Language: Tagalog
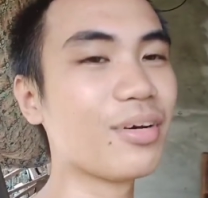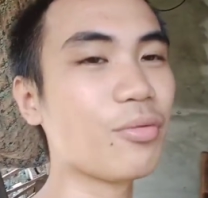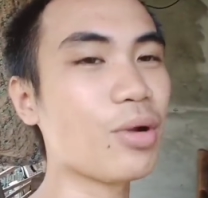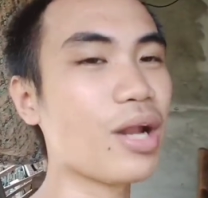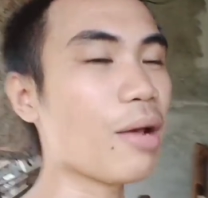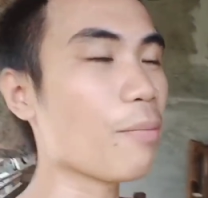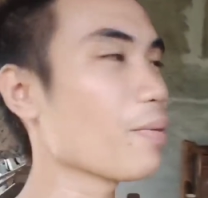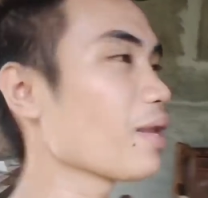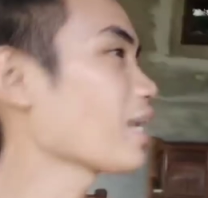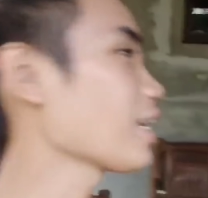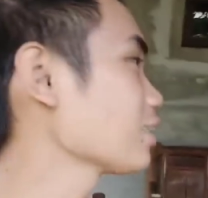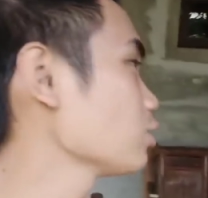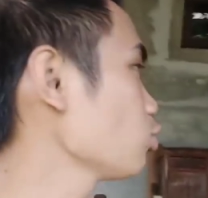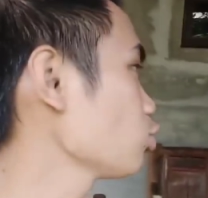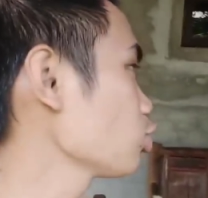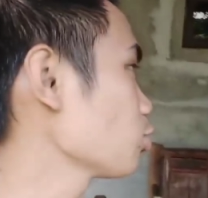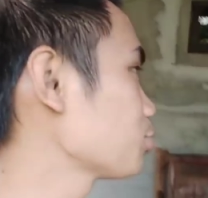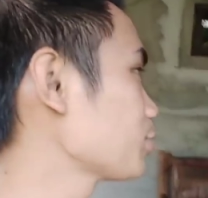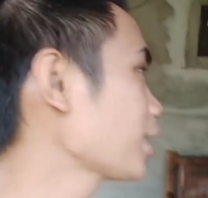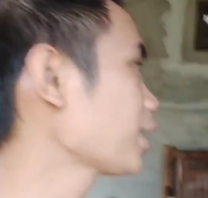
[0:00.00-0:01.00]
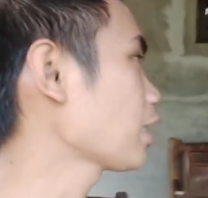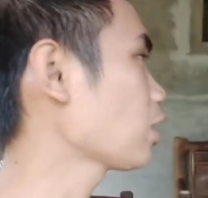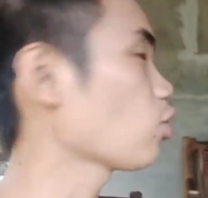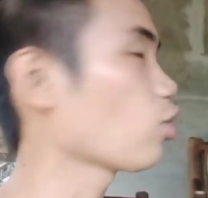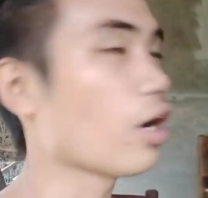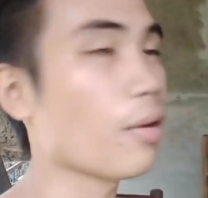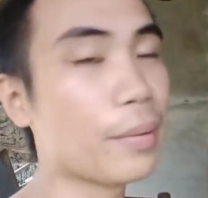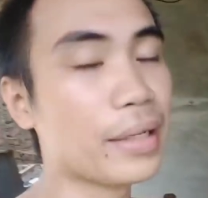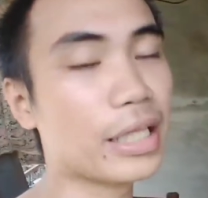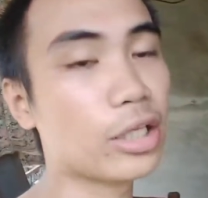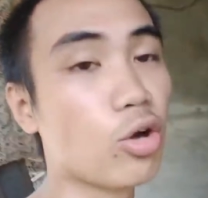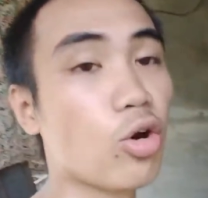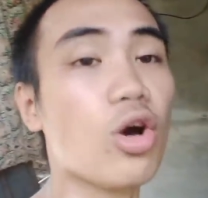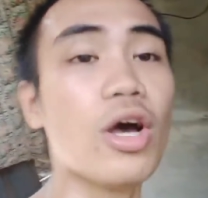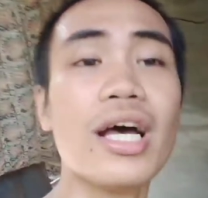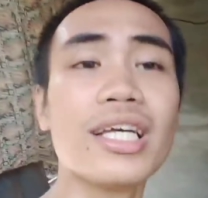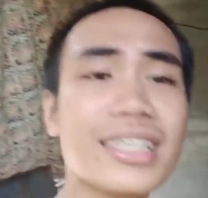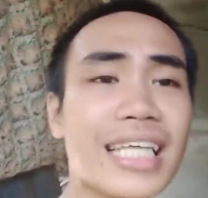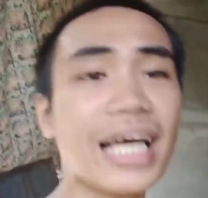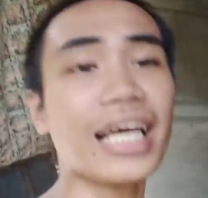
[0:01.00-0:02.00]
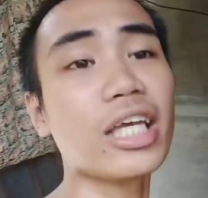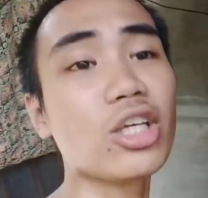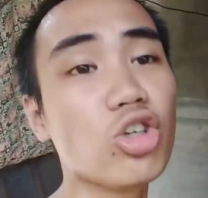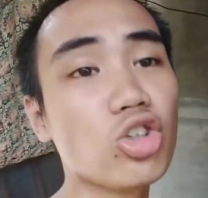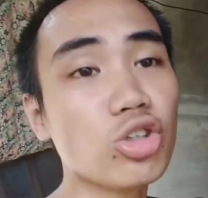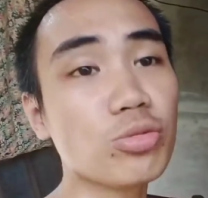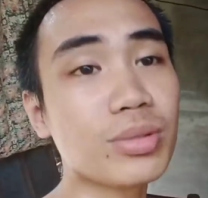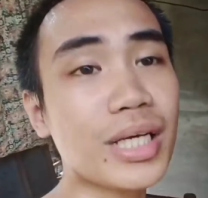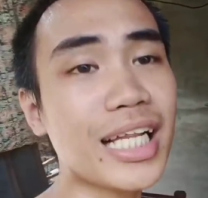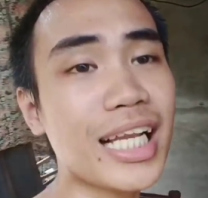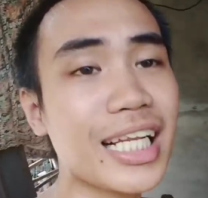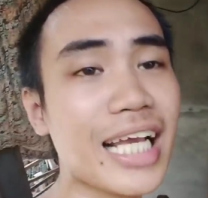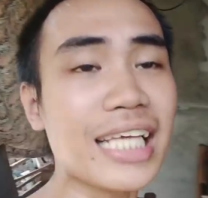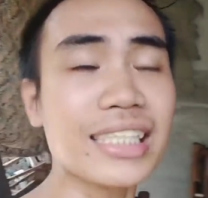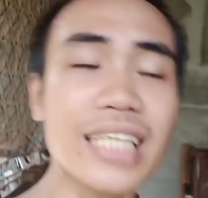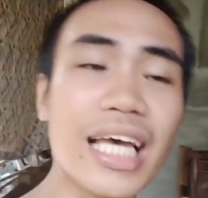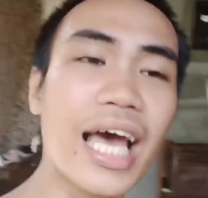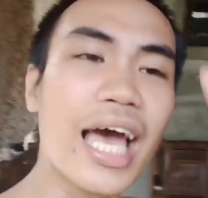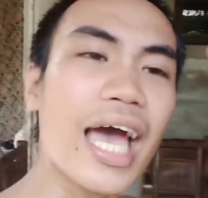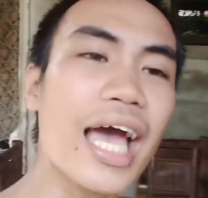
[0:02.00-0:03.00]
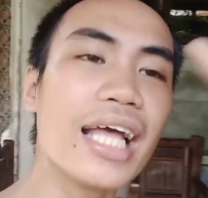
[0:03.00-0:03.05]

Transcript: Wala palang YouTube channel yung kapatid ko. Sa aking YouTube channel, guys.